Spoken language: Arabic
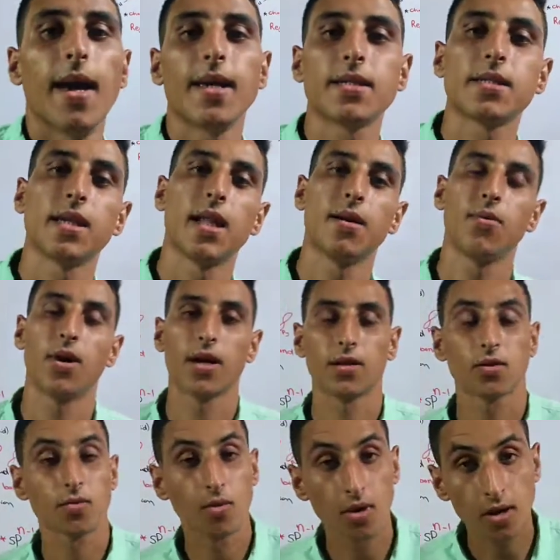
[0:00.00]
السلام
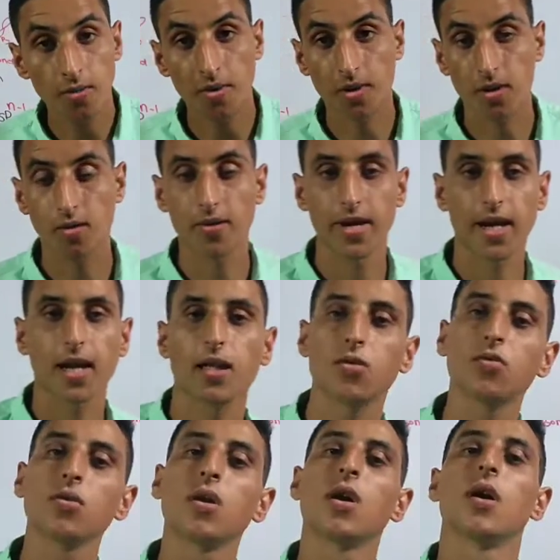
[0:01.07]
عليكم ورحمة الله
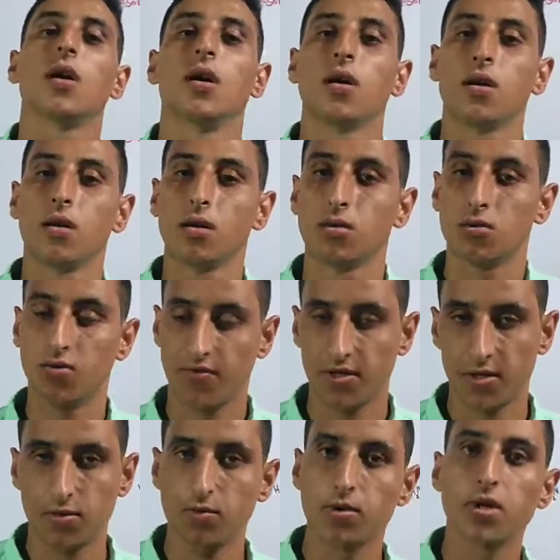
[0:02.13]
وبركاته
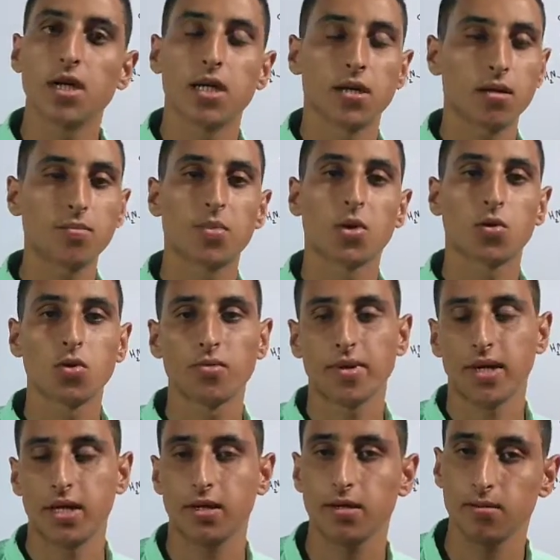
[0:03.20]
دفعة أولى يا رب تكونوا
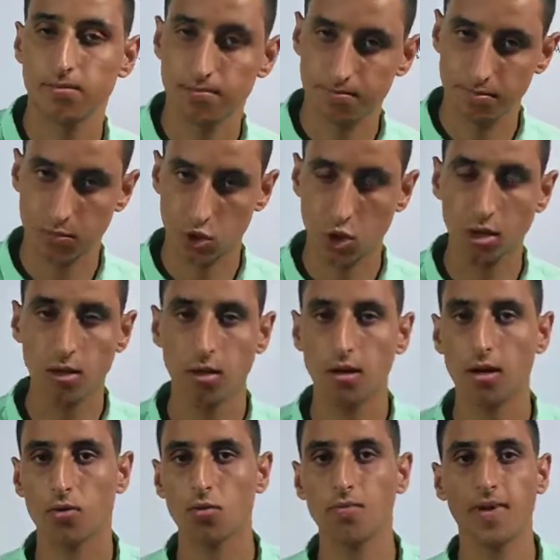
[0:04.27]
بخير إن شاء
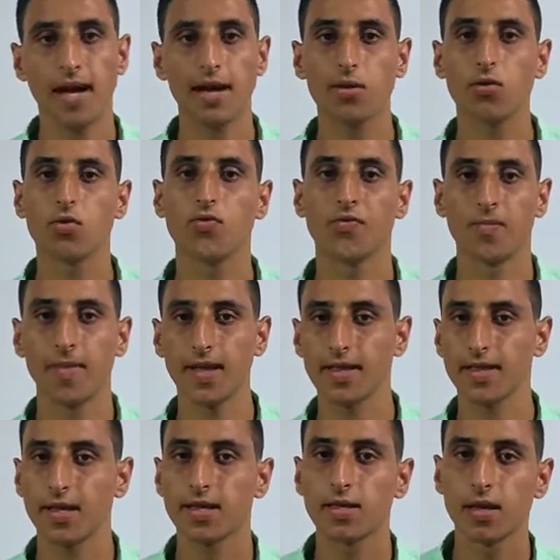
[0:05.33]
الله هكون معاكم في
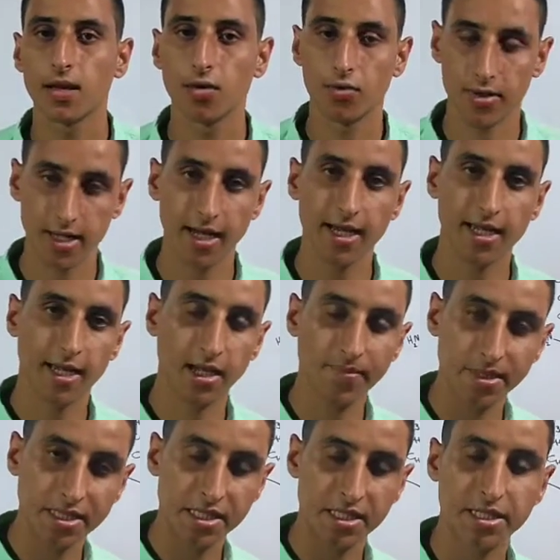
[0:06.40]
مادة الأورجانيك
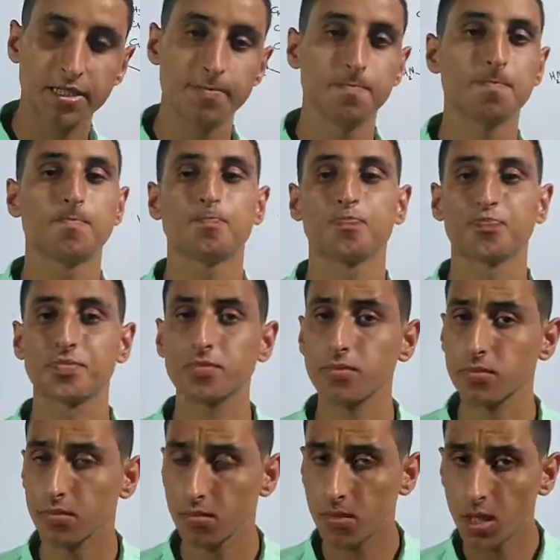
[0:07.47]
كيمستري
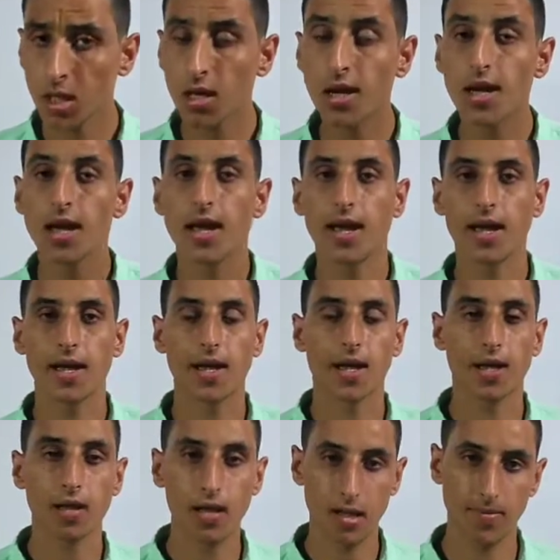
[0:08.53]

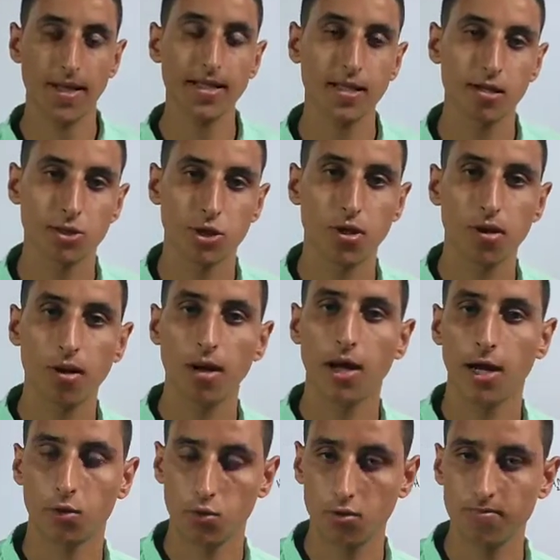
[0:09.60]
آه، المادة إن شاء الله
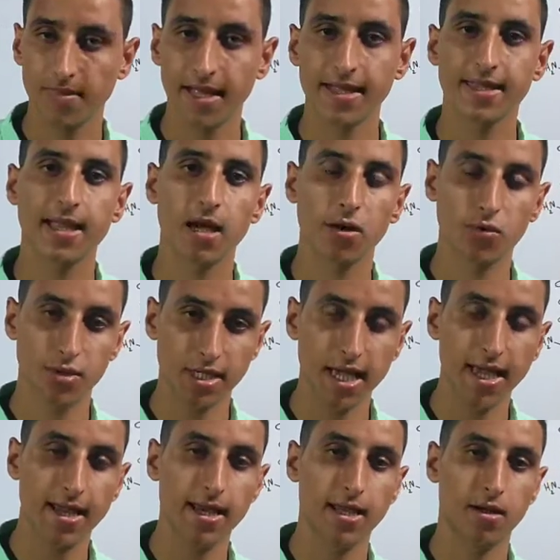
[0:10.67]
هتكون مادة
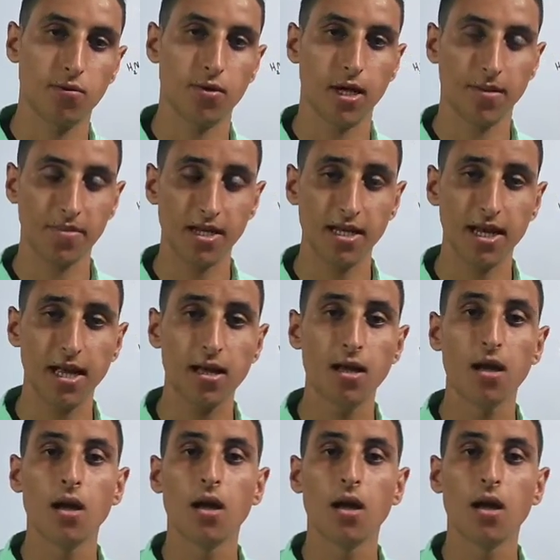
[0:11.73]
وسهلة وجميلة